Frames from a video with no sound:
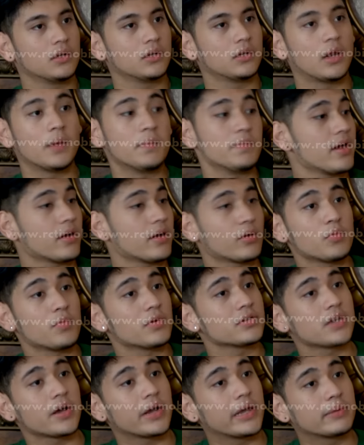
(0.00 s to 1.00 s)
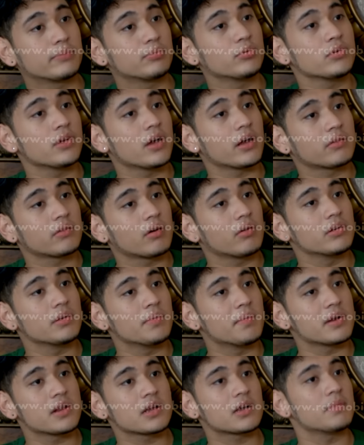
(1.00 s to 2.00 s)
Dan pihak rumah sakit pun nggak tahu di
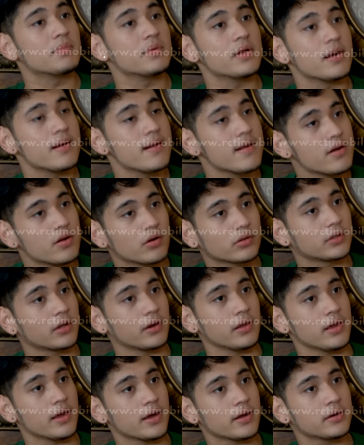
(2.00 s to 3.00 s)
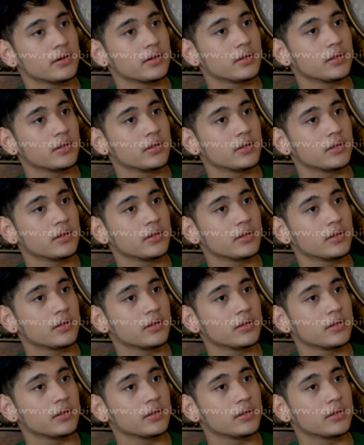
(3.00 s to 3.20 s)
mana keberadaan dokter Ian.